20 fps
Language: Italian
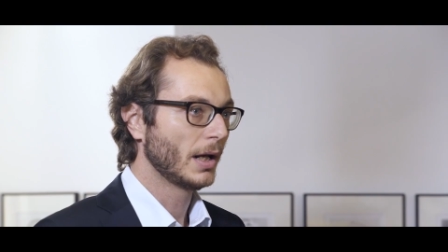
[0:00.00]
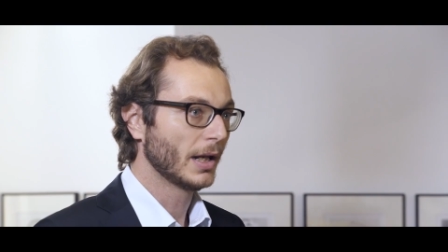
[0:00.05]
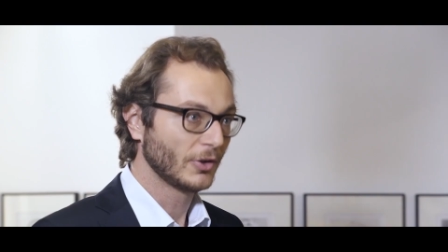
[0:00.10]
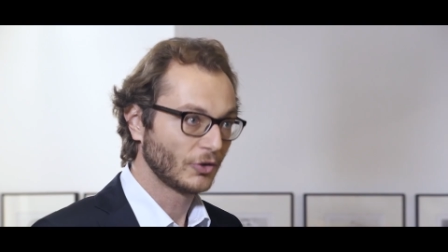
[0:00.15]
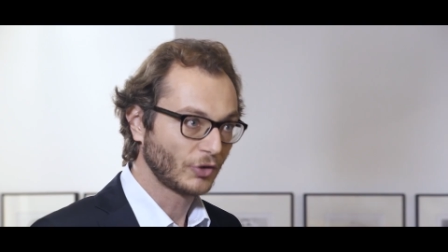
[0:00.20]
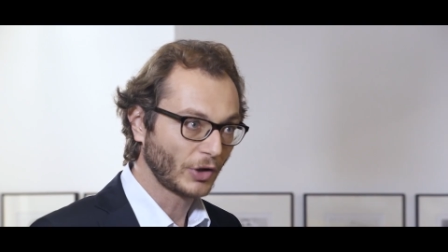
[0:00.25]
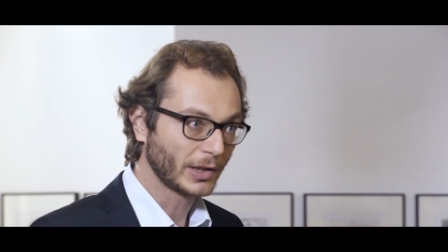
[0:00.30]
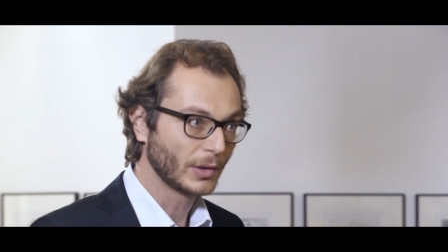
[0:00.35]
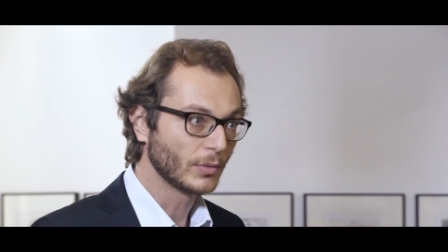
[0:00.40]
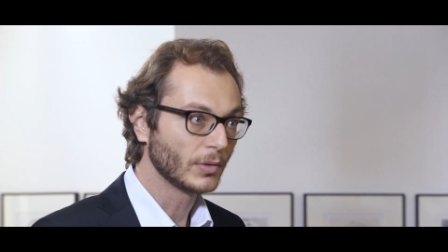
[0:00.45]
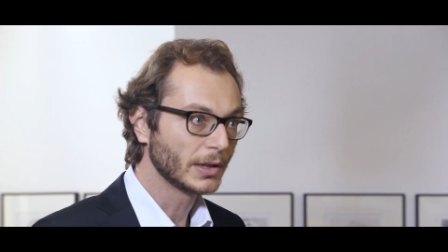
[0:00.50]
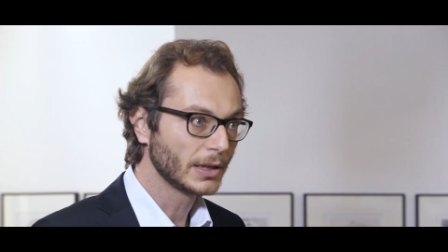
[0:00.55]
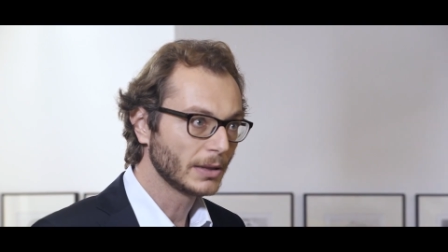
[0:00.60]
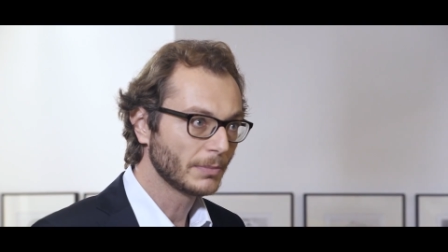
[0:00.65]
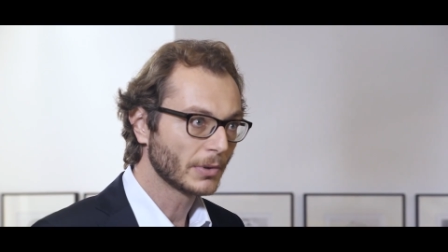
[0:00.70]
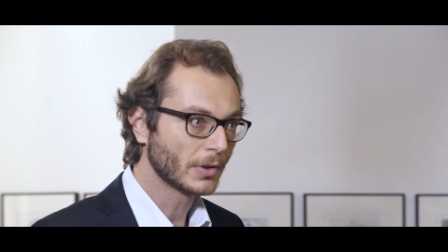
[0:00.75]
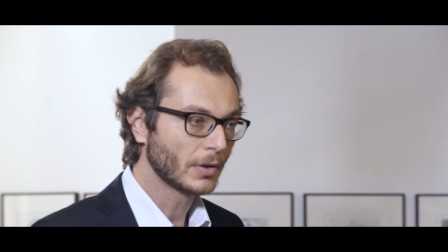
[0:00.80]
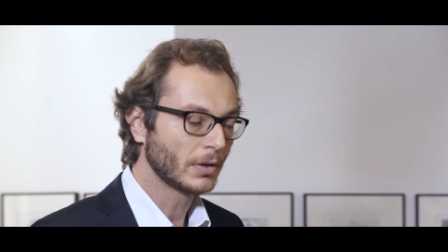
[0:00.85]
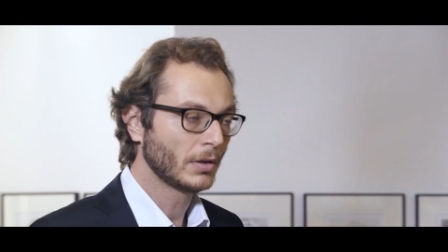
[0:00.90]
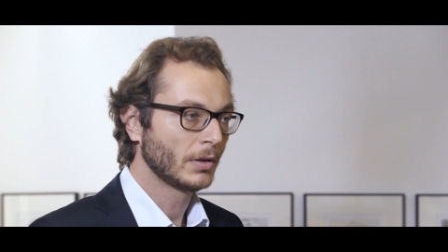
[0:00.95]
Lanciare un
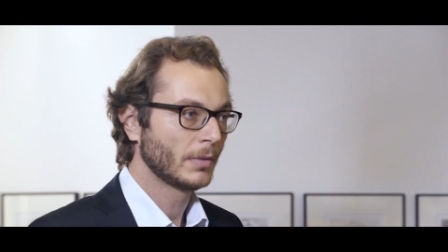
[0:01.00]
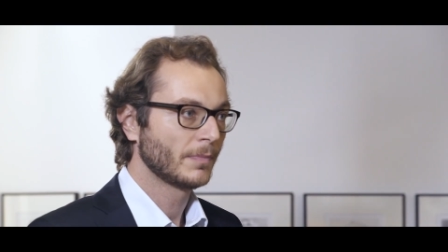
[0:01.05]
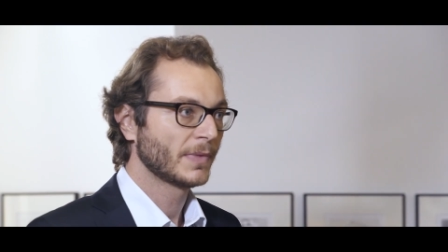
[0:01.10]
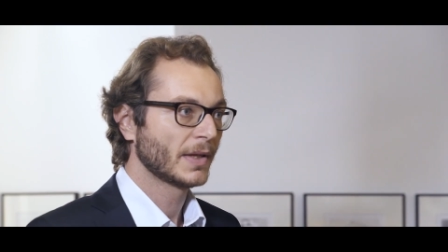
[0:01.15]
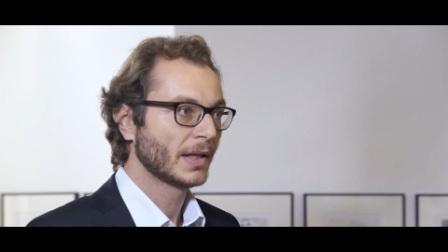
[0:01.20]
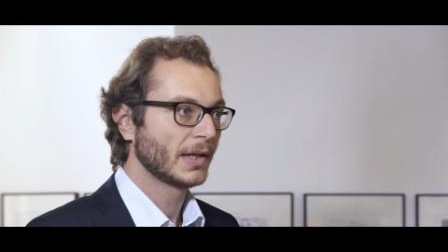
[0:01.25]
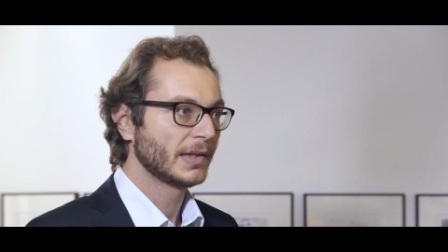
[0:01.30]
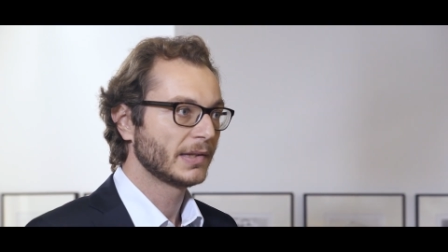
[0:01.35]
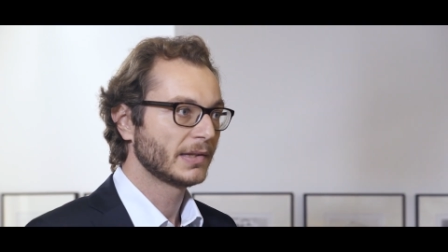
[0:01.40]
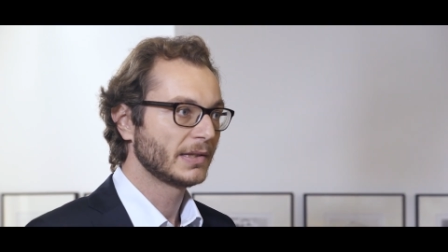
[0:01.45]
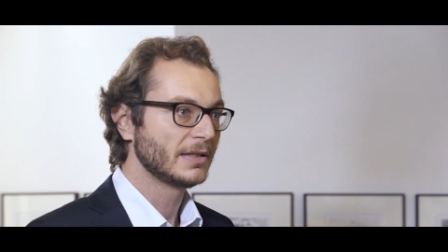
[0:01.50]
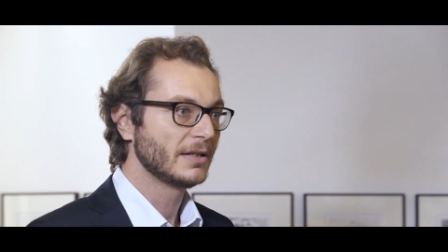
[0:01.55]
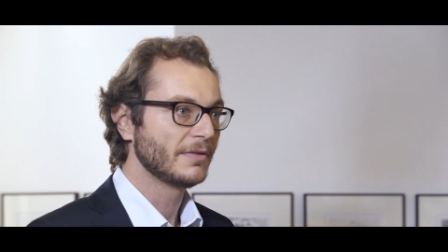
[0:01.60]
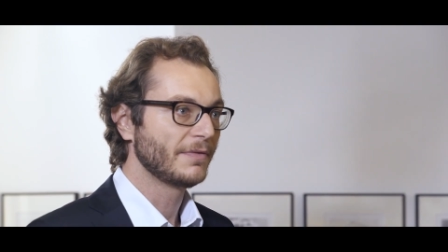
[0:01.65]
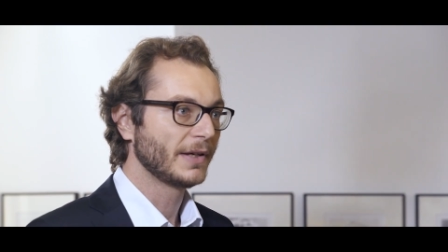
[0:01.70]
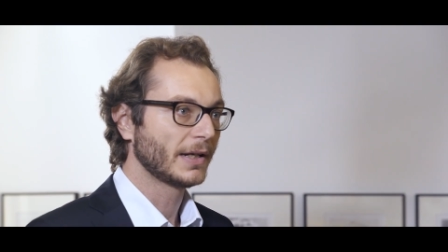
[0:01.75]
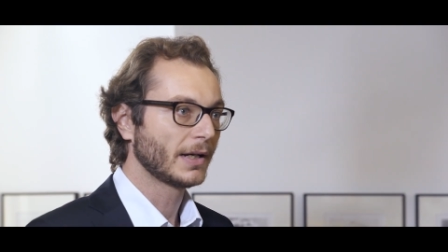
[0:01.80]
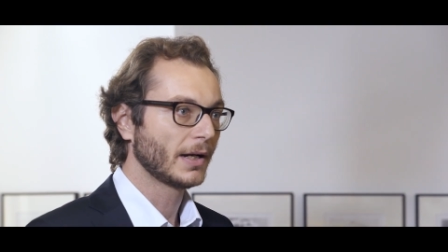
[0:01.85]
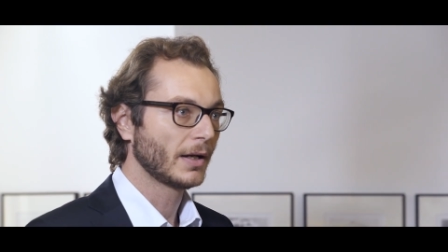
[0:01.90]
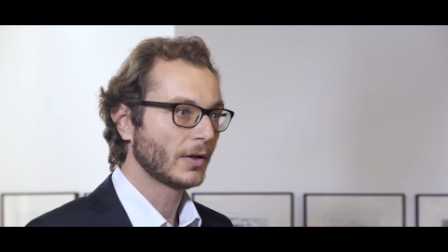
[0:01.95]
libro
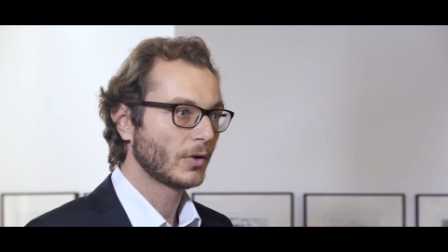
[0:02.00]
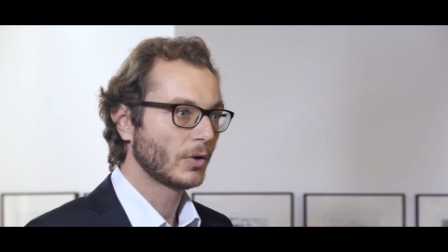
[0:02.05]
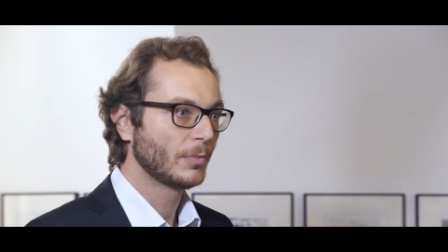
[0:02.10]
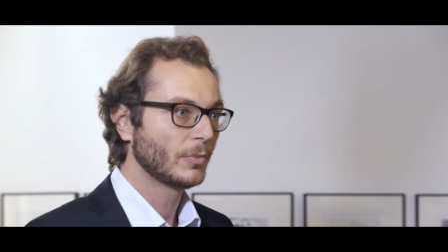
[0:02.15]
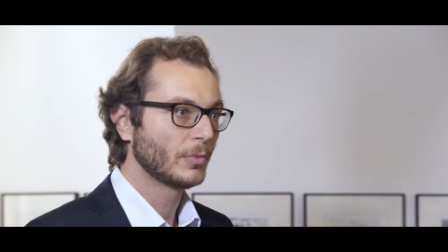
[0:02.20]
significa